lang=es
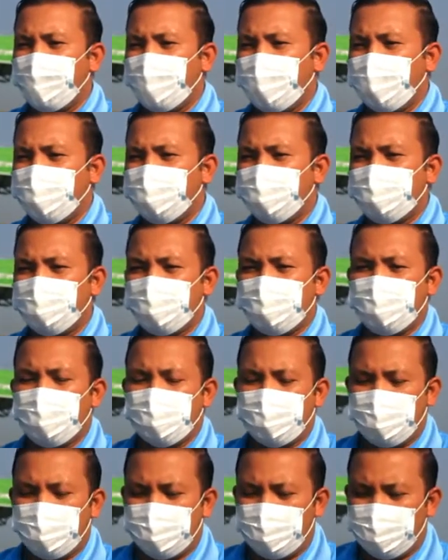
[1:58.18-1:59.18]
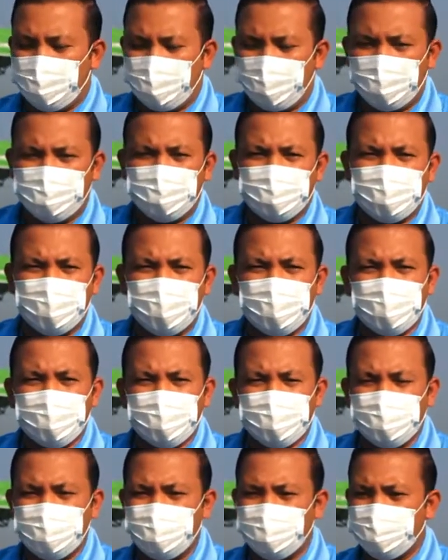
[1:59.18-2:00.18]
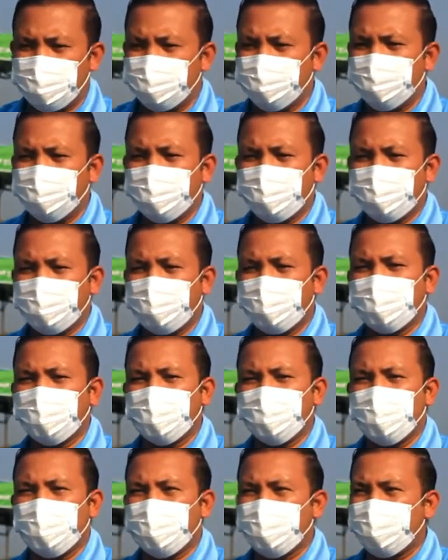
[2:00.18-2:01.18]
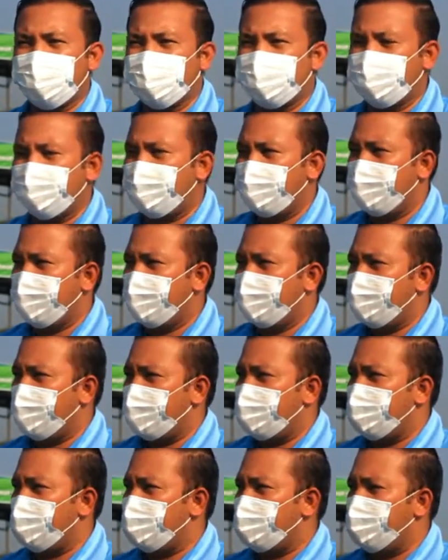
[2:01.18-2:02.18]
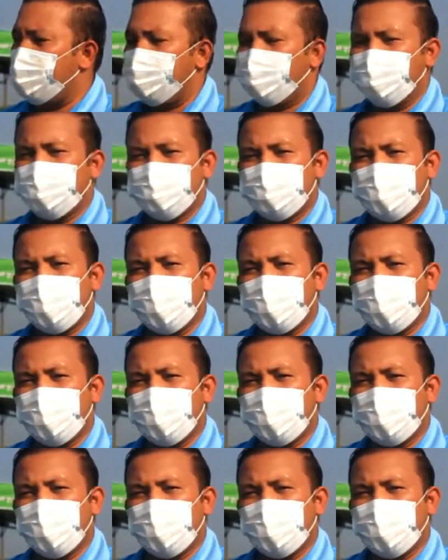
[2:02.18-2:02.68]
háblese de herbicidas, somos bastante fuertes y pues